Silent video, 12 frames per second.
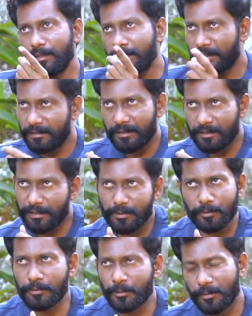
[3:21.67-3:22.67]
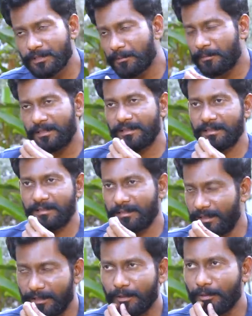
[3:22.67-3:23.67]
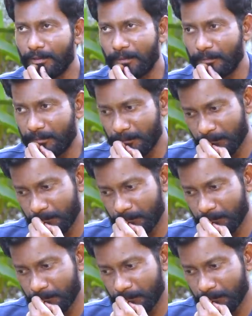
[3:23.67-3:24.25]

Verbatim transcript: నేను ఎన్టీఆర్ గారికి స్టోరీ చెప్పానండి లండన్లో ఉన్నప్పుడు